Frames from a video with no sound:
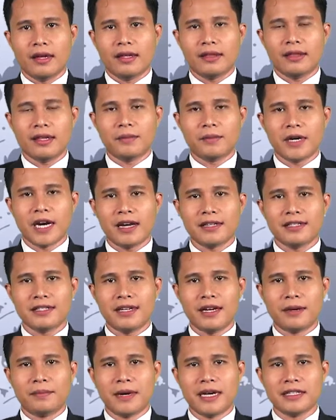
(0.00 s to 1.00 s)
Terima
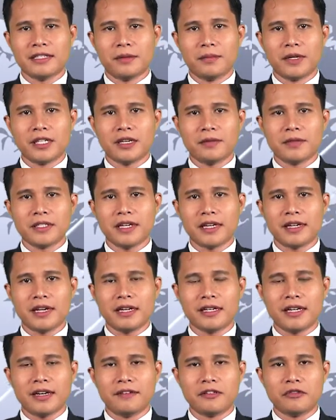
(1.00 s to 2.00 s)
kasih masih bersama saya
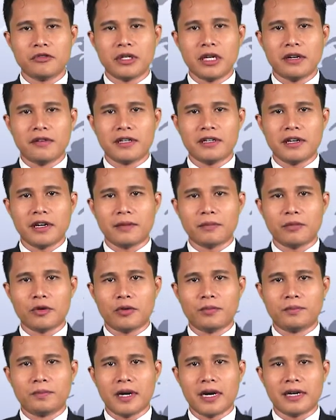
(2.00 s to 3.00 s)
Angga Wisudawan dalam
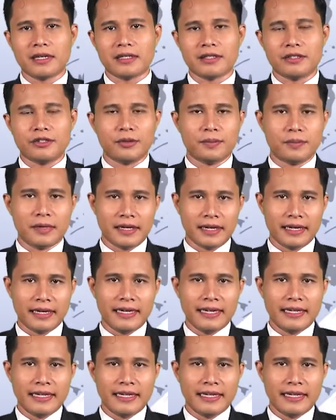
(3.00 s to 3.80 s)
Kompas Jember.